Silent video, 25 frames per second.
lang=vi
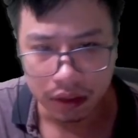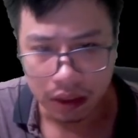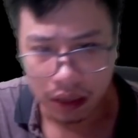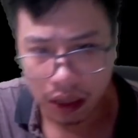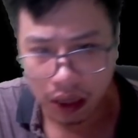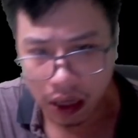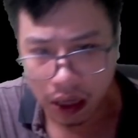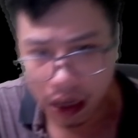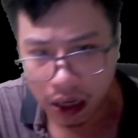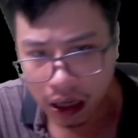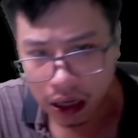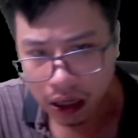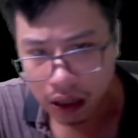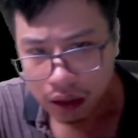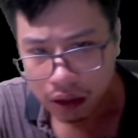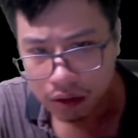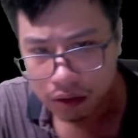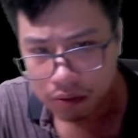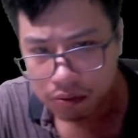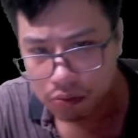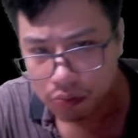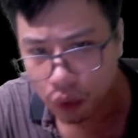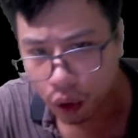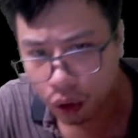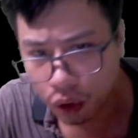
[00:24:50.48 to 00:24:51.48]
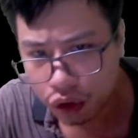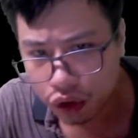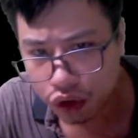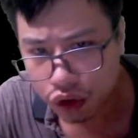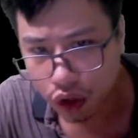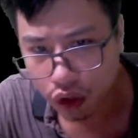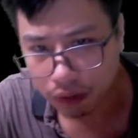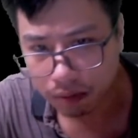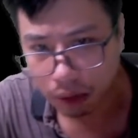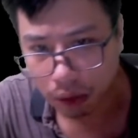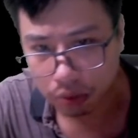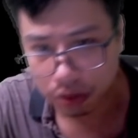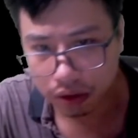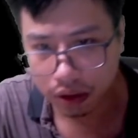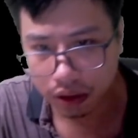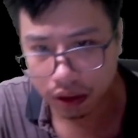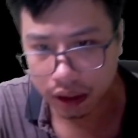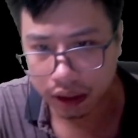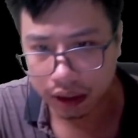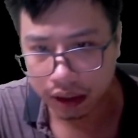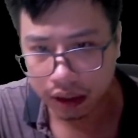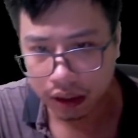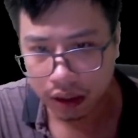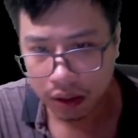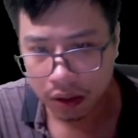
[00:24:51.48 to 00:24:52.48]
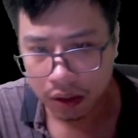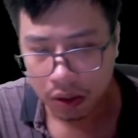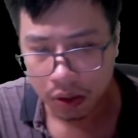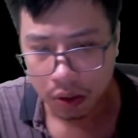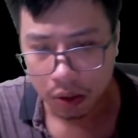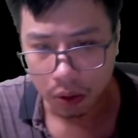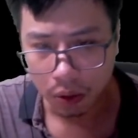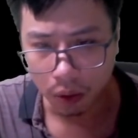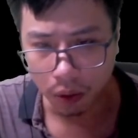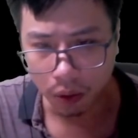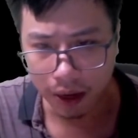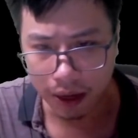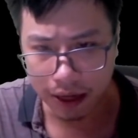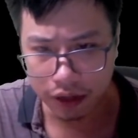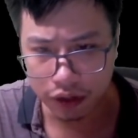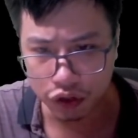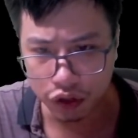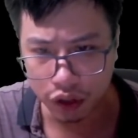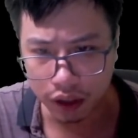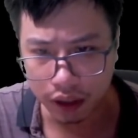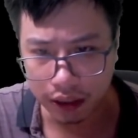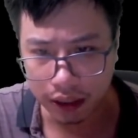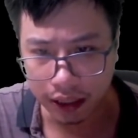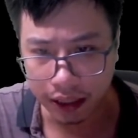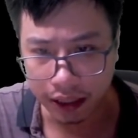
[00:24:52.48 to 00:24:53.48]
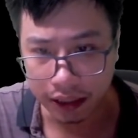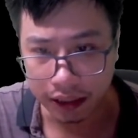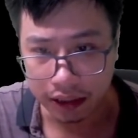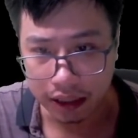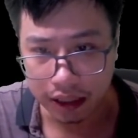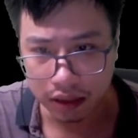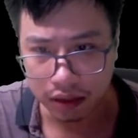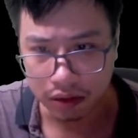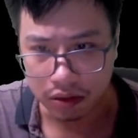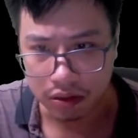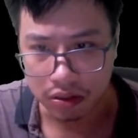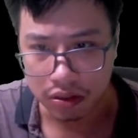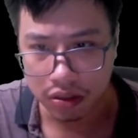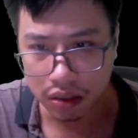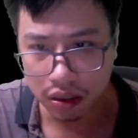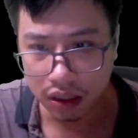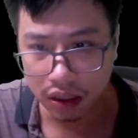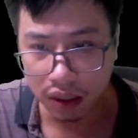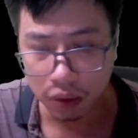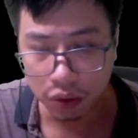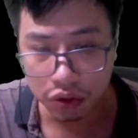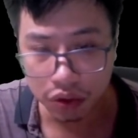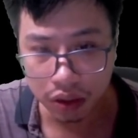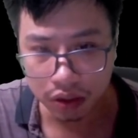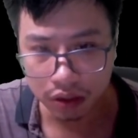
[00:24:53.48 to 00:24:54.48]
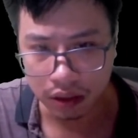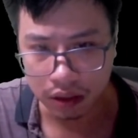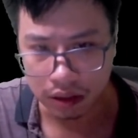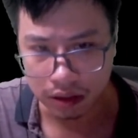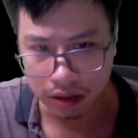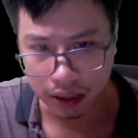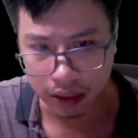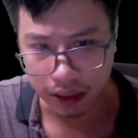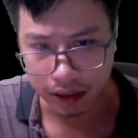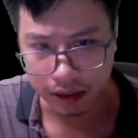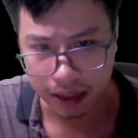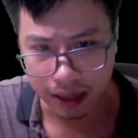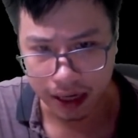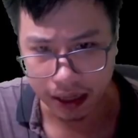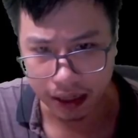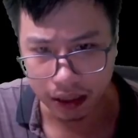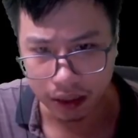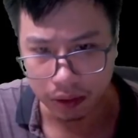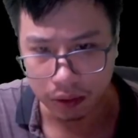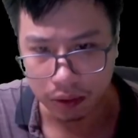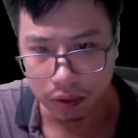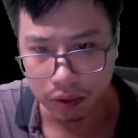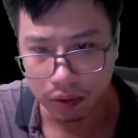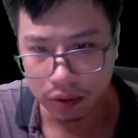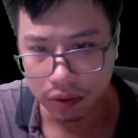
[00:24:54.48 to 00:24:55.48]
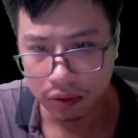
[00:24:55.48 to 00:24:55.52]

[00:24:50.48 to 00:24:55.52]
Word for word: Hả? 4 giọt máu tươi. Loại chuyện này đã từ rất lâu chưa từng xảy ra đâu.